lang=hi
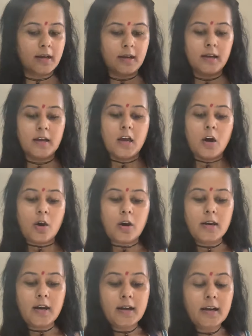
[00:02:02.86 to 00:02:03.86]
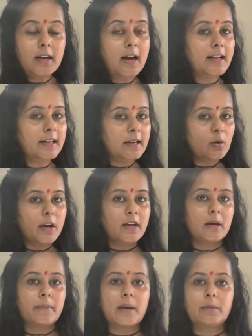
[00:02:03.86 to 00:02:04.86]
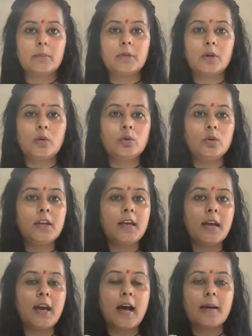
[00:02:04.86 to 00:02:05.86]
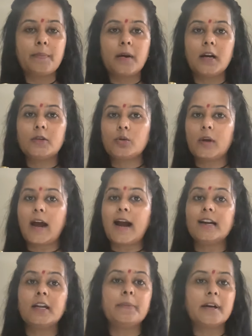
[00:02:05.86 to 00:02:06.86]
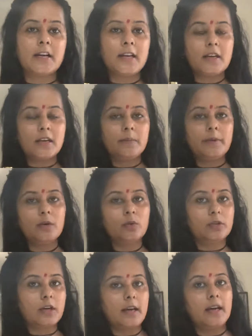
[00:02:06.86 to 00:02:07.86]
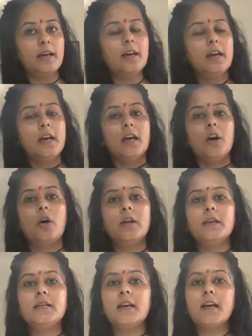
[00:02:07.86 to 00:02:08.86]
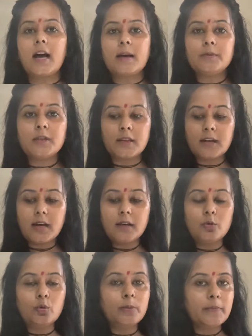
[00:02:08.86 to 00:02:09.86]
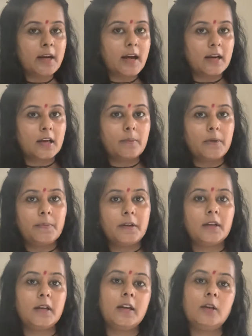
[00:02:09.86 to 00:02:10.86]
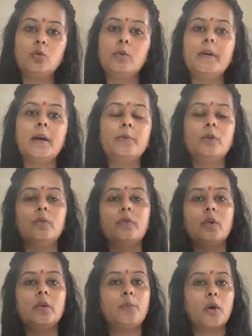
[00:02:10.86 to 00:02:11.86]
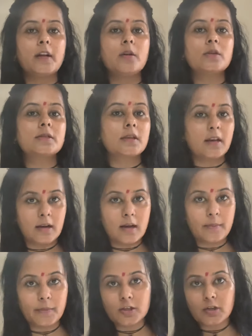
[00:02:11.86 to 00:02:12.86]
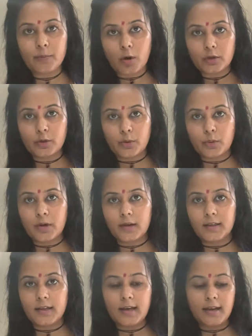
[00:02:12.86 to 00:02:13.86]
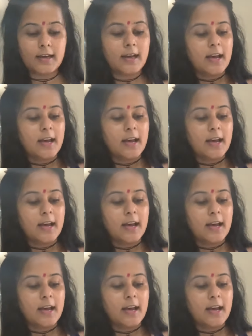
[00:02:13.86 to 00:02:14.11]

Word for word: है और अगर हल्दी ऑयल का मैं आपको बताऊं तो ये आपका जो है एंटी बैक्टीरियल भी होता है और ये आप जितना दूध में डालकर भी पीते हैं तो भी आपकी ओवरऑल बॉडी और स्किन हमेशा बहुत ग्लो करती है